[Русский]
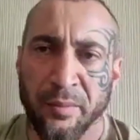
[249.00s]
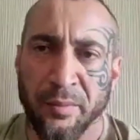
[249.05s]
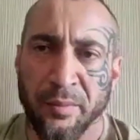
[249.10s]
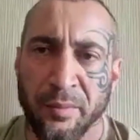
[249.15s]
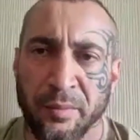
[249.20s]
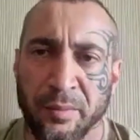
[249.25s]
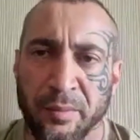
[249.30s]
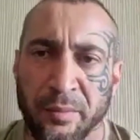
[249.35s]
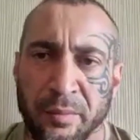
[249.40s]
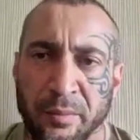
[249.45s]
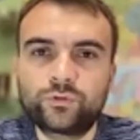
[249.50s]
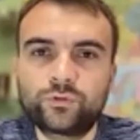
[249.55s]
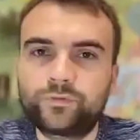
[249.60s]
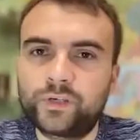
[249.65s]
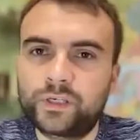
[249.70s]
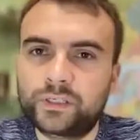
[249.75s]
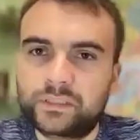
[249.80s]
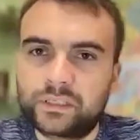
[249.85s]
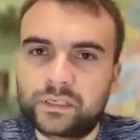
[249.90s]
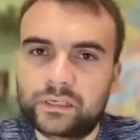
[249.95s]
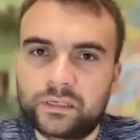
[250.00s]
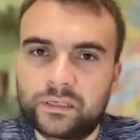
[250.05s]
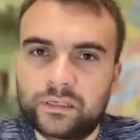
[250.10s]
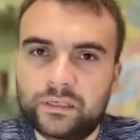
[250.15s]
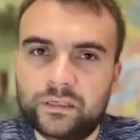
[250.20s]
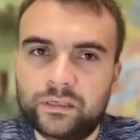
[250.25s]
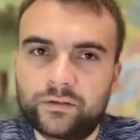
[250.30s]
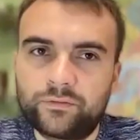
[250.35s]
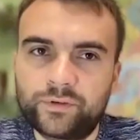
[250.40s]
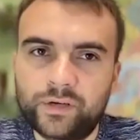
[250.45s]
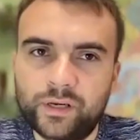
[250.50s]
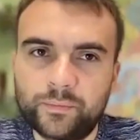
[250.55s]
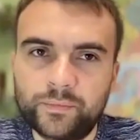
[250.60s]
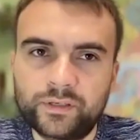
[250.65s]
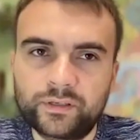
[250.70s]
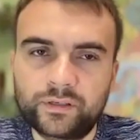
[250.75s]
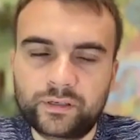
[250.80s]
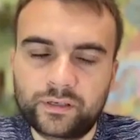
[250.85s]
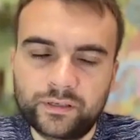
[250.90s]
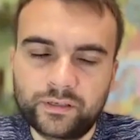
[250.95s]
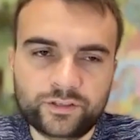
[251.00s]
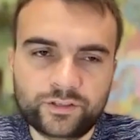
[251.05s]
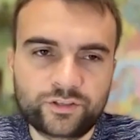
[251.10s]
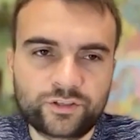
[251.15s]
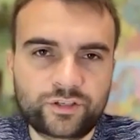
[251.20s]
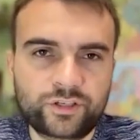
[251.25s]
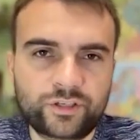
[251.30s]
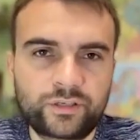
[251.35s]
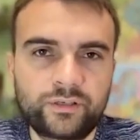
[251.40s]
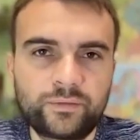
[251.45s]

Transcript: По поводу фактора а, времени, конечно же,